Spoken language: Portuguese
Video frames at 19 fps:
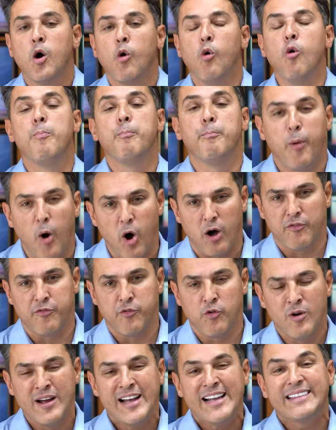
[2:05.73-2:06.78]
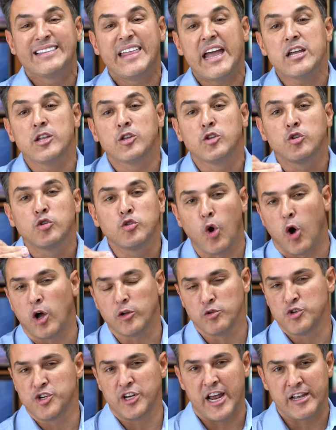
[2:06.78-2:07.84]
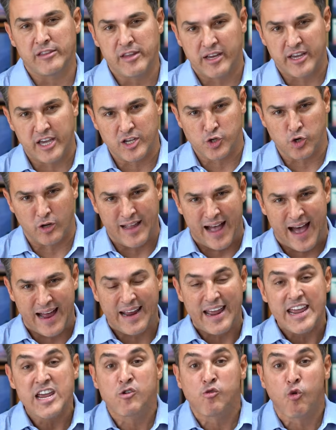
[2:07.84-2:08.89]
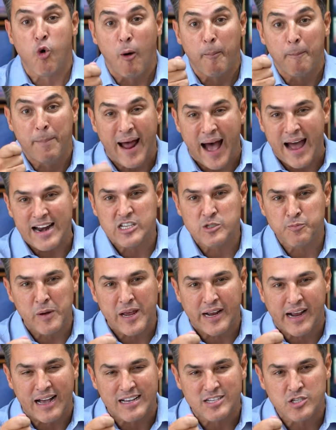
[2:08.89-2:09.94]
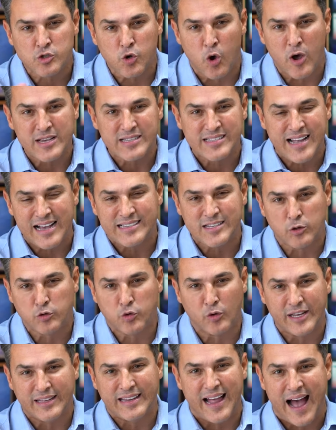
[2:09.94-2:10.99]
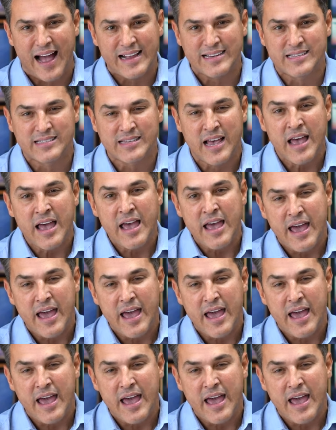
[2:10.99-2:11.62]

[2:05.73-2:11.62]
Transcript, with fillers: o povo tem todo o direito de questionar e cobrar explicações das autoridades